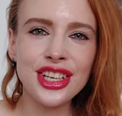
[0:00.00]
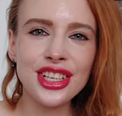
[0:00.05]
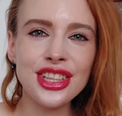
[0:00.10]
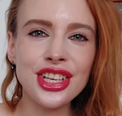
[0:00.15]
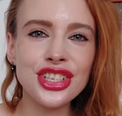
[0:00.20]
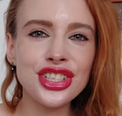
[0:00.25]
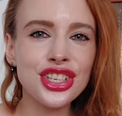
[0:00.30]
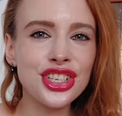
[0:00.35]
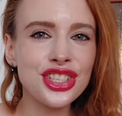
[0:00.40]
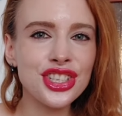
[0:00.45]
I
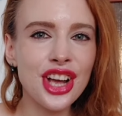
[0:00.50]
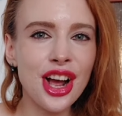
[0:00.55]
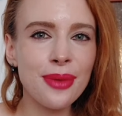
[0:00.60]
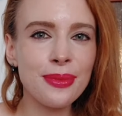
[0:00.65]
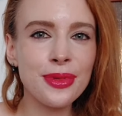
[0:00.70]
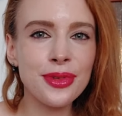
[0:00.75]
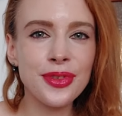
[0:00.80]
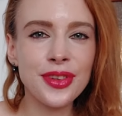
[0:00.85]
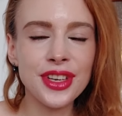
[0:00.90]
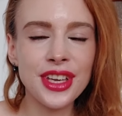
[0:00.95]
też
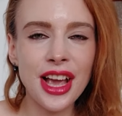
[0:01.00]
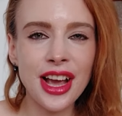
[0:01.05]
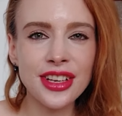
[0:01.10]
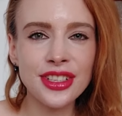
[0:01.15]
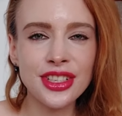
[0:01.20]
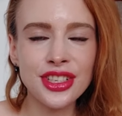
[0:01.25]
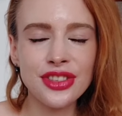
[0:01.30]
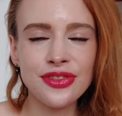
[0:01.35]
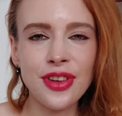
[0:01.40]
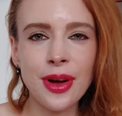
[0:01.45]
chciałam
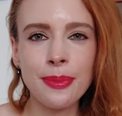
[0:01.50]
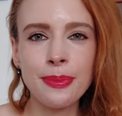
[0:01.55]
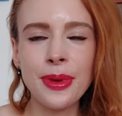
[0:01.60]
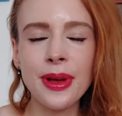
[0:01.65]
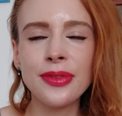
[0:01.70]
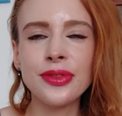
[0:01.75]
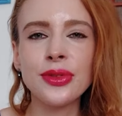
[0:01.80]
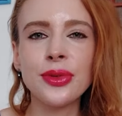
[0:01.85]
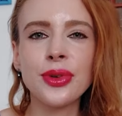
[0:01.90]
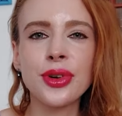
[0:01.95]
wyjaśnić Wam
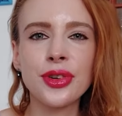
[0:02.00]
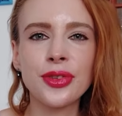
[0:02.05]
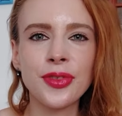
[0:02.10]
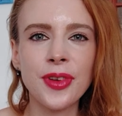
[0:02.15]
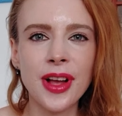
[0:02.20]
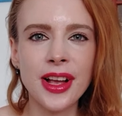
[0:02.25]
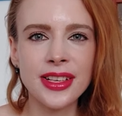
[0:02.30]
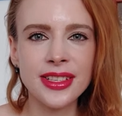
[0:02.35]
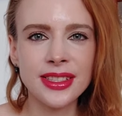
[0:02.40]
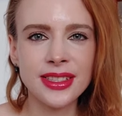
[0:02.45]
pewną
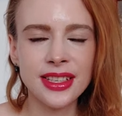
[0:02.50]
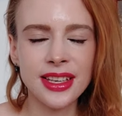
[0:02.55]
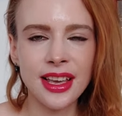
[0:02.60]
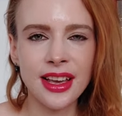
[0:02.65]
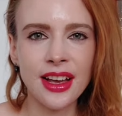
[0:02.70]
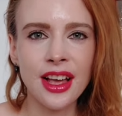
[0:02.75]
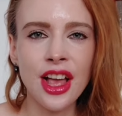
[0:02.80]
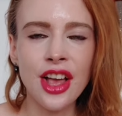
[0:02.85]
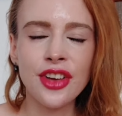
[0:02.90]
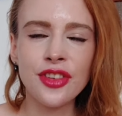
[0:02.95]

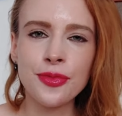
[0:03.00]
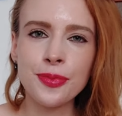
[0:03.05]
kwestię.